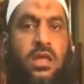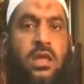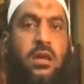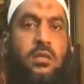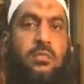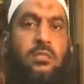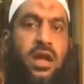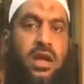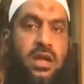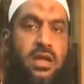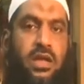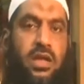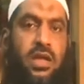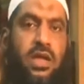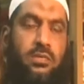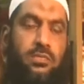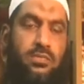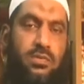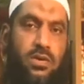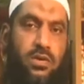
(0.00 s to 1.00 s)
বাকি
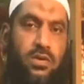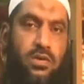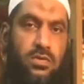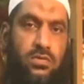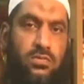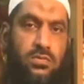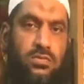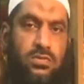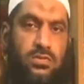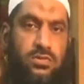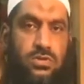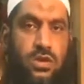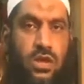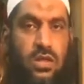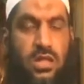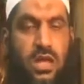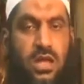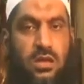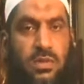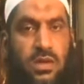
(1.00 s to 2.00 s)
এরপরেও
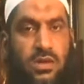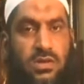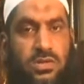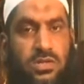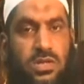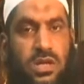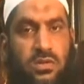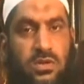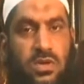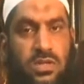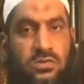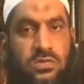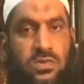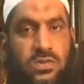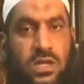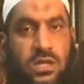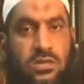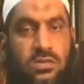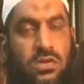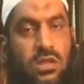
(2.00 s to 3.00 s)
শয়তান মানুষকে
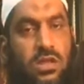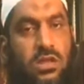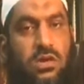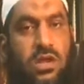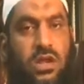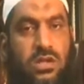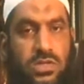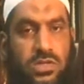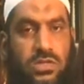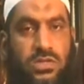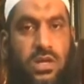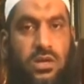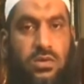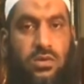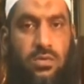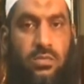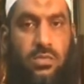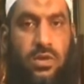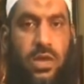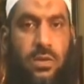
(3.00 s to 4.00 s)
ওয়াসওয়াসা তৈরি করার চেষ্টা
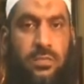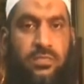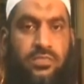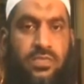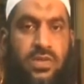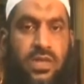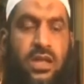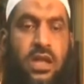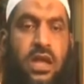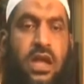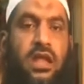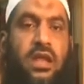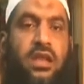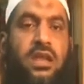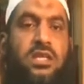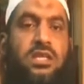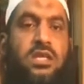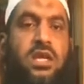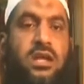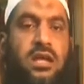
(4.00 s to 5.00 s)
করবে
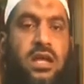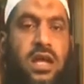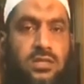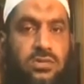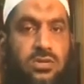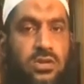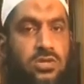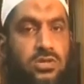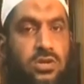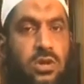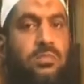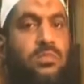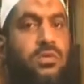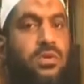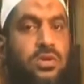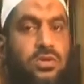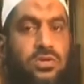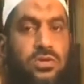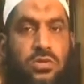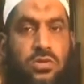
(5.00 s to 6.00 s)
নিজের কাজ হলো
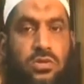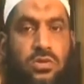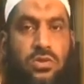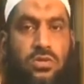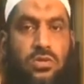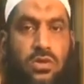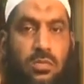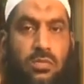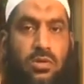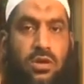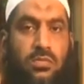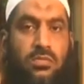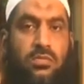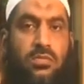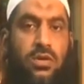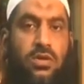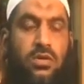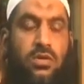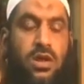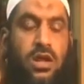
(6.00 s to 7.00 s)
সম্পূর্ণ সতর্কতা
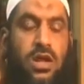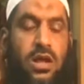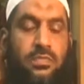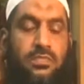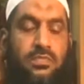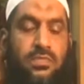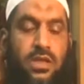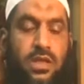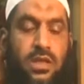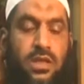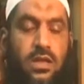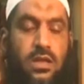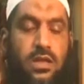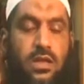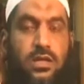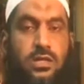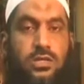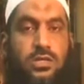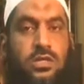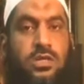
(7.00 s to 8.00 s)
অবলম্বন করা
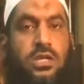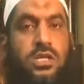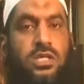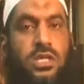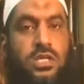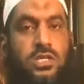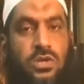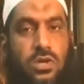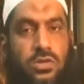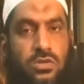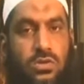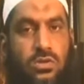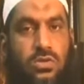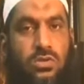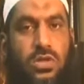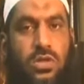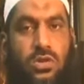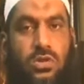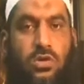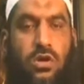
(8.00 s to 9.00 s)
নিজের
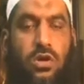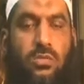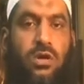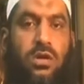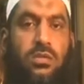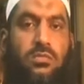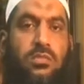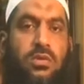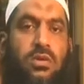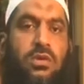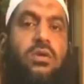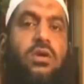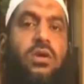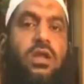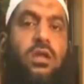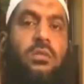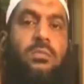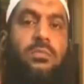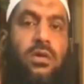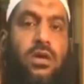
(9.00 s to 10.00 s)
সতর্কতাটুকু অবলম্বন
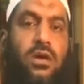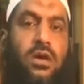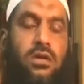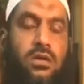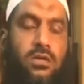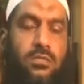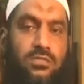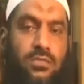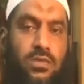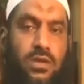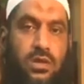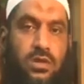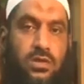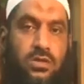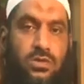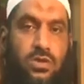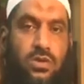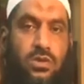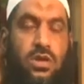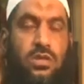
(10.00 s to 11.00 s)
করার পর
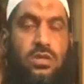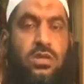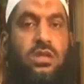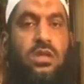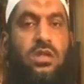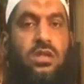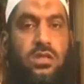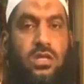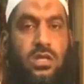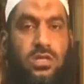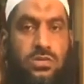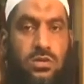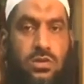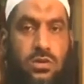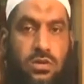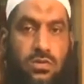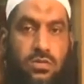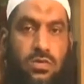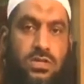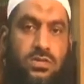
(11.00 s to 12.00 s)
শরীয়তের নির্দেশ হলো
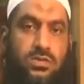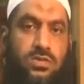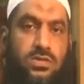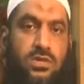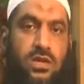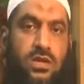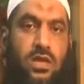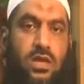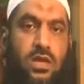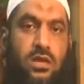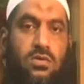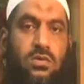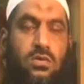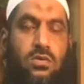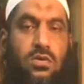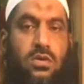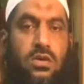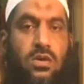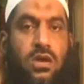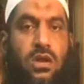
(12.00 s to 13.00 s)
ওয়াসওয়াসাকে কোনো
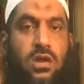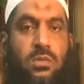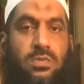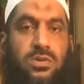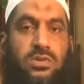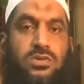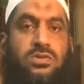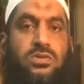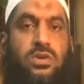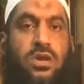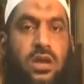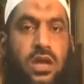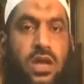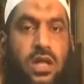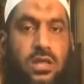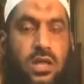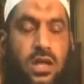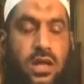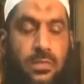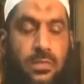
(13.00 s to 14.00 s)
ধরনের প্রশ্রয় না দেয়া